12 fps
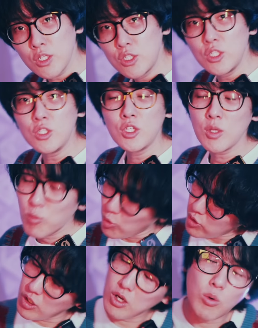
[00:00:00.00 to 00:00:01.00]
に聞いて
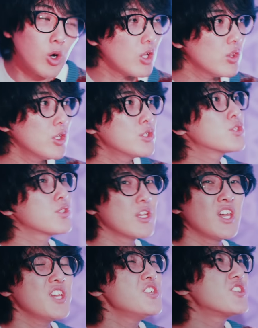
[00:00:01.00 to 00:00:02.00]
も、いやーわかんないっす
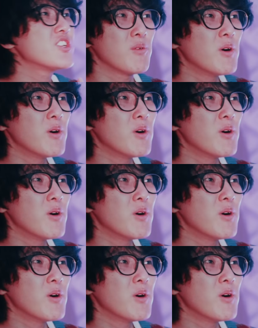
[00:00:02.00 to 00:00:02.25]
ね、弊社